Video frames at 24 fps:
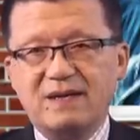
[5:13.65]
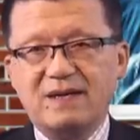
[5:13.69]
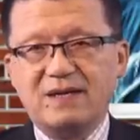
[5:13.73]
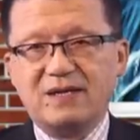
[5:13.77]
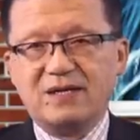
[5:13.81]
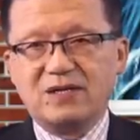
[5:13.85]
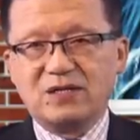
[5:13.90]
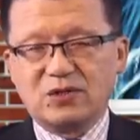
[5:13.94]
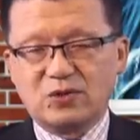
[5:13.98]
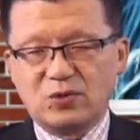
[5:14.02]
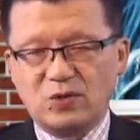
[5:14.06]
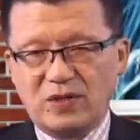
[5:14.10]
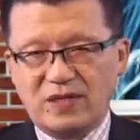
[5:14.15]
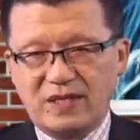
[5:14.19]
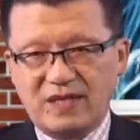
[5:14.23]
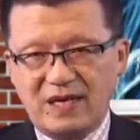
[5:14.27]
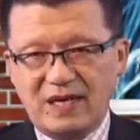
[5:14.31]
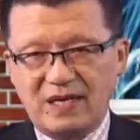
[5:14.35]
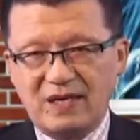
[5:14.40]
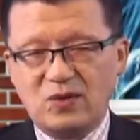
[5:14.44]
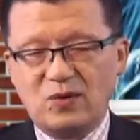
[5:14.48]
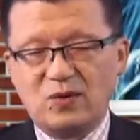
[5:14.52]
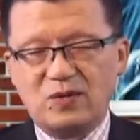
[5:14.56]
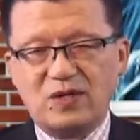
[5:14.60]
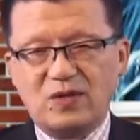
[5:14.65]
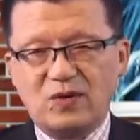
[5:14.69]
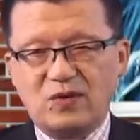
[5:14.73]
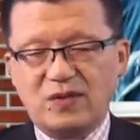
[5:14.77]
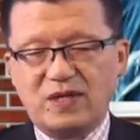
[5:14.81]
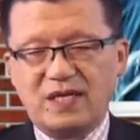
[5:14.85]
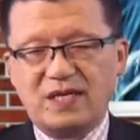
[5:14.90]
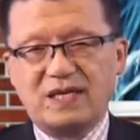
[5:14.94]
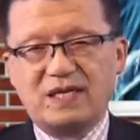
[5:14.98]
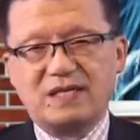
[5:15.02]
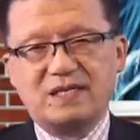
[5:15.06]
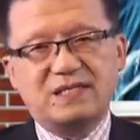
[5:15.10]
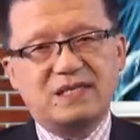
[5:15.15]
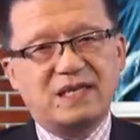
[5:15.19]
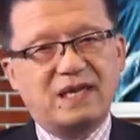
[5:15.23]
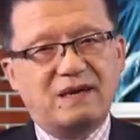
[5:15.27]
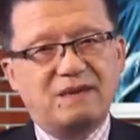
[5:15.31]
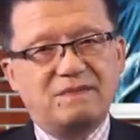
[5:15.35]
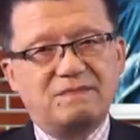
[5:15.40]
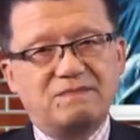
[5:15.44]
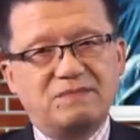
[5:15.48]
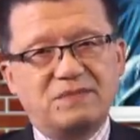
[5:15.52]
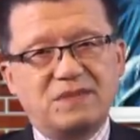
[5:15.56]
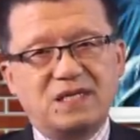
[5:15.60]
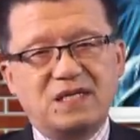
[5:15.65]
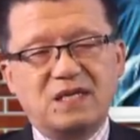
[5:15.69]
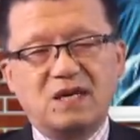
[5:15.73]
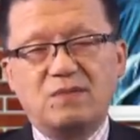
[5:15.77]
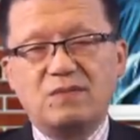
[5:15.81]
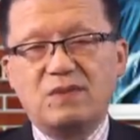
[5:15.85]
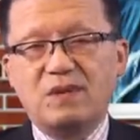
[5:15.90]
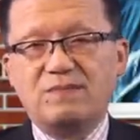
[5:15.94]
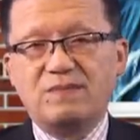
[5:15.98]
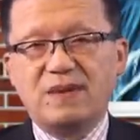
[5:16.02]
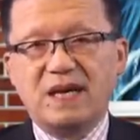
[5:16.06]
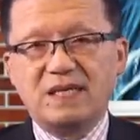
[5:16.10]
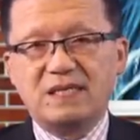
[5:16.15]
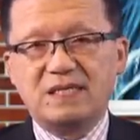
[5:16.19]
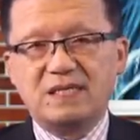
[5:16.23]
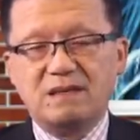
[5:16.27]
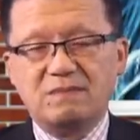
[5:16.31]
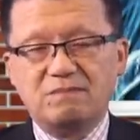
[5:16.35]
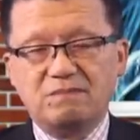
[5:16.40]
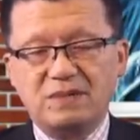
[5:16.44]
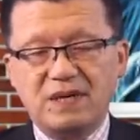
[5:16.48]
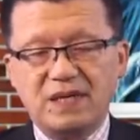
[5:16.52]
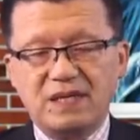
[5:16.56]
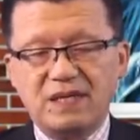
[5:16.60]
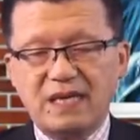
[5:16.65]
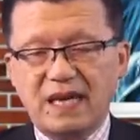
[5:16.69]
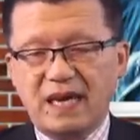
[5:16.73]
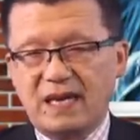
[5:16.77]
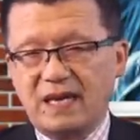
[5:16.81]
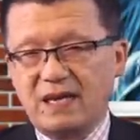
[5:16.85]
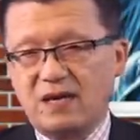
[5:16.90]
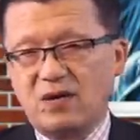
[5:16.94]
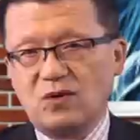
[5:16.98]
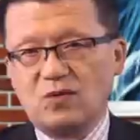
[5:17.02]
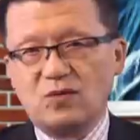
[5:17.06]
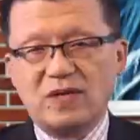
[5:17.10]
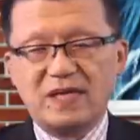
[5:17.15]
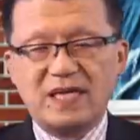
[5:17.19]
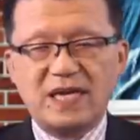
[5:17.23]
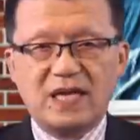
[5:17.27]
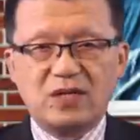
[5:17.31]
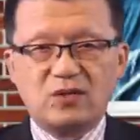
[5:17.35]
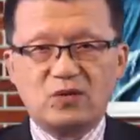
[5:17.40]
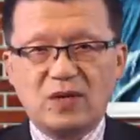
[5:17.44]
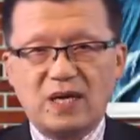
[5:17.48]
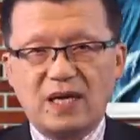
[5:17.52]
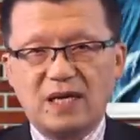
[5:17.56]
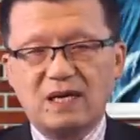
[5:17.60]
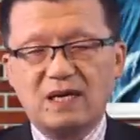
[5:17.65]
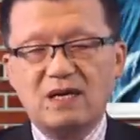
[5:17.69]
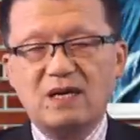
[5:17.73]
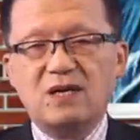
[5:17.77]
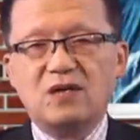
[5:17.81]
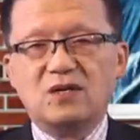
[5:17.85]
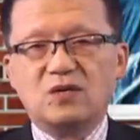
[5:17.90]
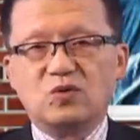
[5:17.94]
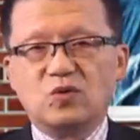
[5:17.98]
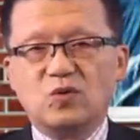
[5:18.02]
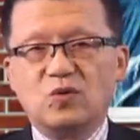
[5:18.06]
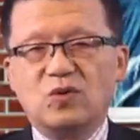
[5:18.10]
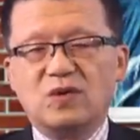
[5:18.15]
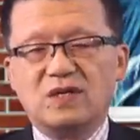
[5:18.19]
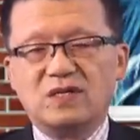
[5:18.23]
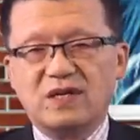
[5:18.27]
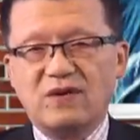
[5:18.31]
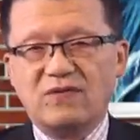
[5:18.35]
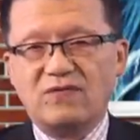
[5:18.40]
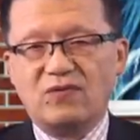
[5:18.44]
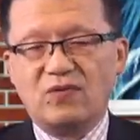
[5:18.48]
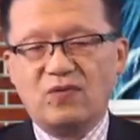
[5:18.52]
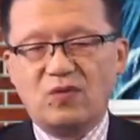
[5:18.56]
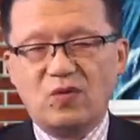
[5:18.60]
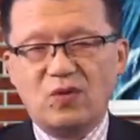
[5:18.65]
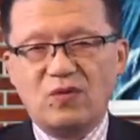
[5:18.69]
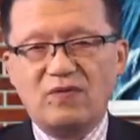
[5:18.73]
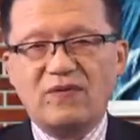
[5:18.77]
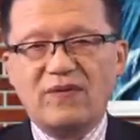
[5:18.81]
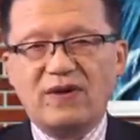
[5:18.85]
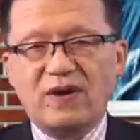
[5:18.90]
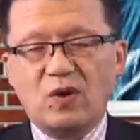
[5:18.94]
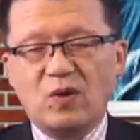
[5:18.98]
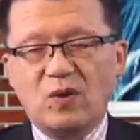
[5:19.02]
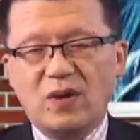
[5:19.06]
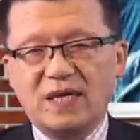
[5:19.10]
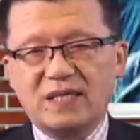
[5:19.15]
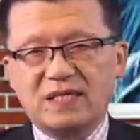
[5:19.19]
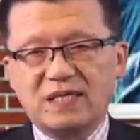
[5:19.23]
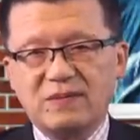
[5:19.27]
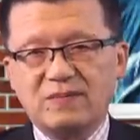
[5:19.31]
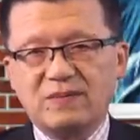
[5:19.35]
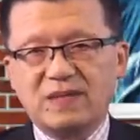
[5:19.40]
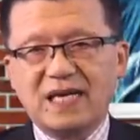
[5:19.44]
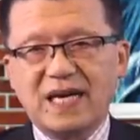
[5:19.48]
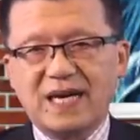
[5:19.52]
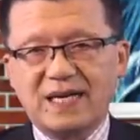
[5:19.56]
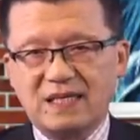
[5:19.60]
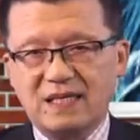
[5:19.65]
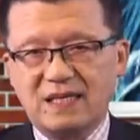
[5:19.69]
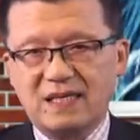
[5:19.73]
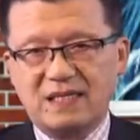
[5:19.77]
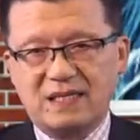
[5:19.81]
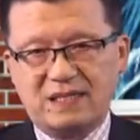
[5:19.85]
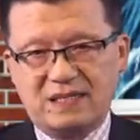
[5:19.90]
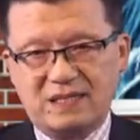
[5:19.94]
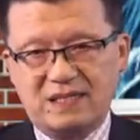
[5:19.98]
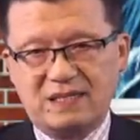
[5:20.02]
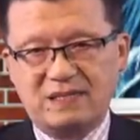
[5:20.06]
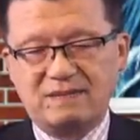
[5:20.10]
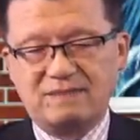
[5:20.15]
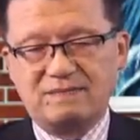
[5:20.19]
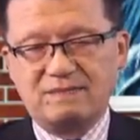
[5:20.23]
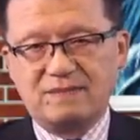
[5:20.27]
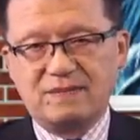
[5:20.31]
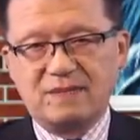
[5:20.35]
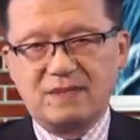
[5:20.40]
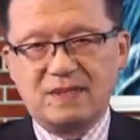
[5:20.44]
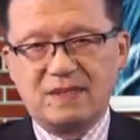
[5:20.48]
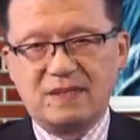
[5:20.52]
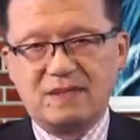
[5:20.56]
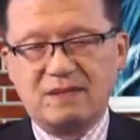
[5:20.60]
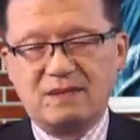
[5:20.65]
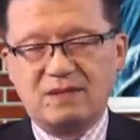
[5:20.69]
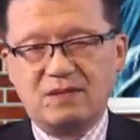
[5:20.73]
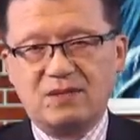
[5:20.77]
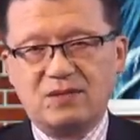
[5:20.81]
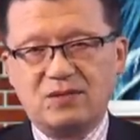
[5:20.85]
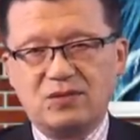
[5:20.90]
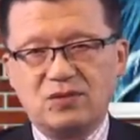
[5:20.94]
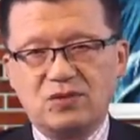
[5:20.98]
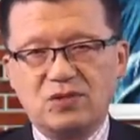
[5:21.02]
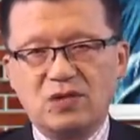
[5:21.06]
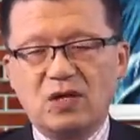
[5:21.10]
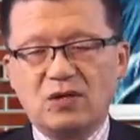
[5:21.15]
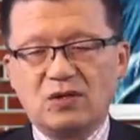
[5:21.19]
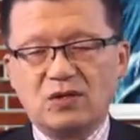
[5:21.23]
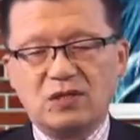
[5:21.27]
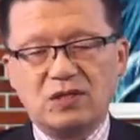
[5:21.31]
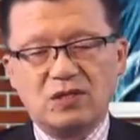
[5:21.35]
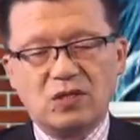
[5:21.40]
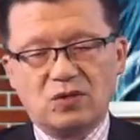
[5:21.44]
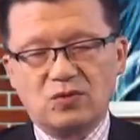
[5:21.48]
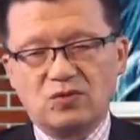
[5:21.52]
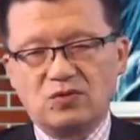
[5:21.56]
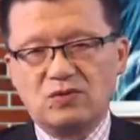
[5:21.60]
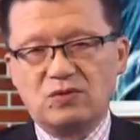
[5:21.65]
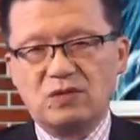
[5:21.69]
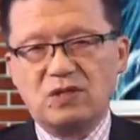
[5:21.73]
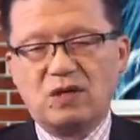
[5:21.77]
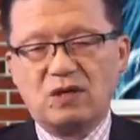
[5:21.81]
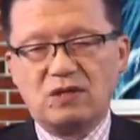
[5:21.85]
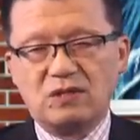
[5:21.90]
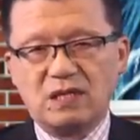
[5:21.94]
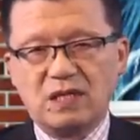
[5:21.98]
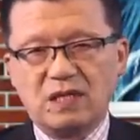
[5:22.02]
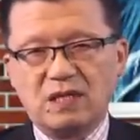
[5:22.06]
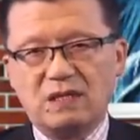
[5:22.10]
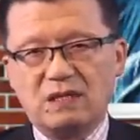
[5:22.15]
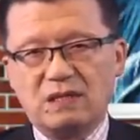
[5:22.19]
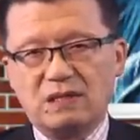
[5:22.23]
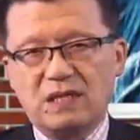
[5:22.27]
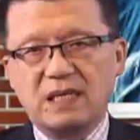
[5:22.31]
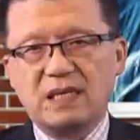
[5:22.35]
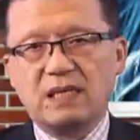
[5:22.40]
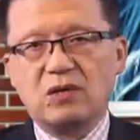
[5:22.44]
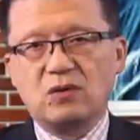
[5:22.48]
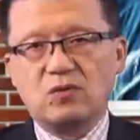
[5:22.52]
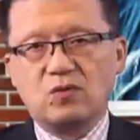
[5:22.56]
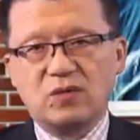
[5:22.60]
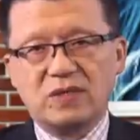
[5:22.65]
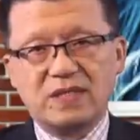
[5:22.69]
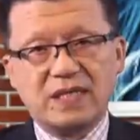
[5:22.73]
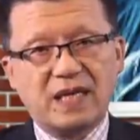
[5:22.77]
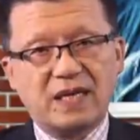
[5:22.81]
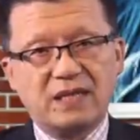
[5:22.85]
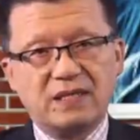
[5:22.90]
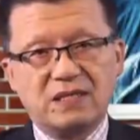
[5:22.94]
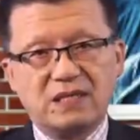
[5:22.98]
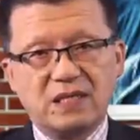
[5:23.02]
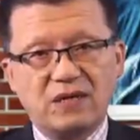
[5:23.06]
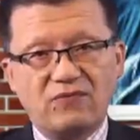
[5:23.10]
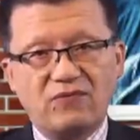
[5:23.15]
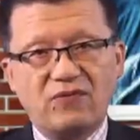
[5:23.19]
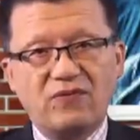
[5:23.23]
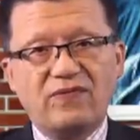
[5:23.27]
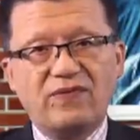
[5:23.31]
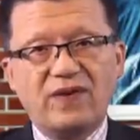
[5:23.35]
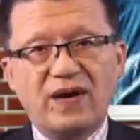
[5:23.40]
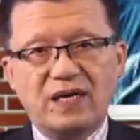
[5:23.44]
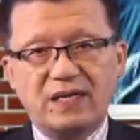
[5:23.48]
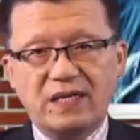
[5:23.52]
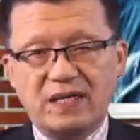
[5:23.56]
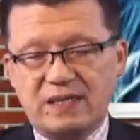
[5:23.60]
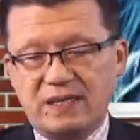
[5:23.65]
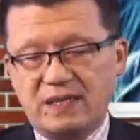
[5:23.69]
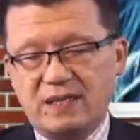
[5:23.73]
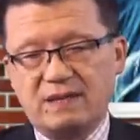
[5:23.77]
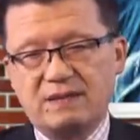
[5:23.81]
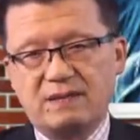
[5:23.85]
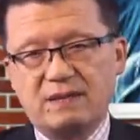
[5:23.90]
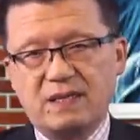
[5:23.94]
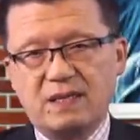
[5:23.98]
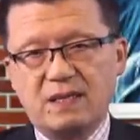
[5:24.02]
所能够有的影响。小民百姓被哪个国家抓了，中国政府会花花这么大的力气，要要要这个那个国家的政府放人呢？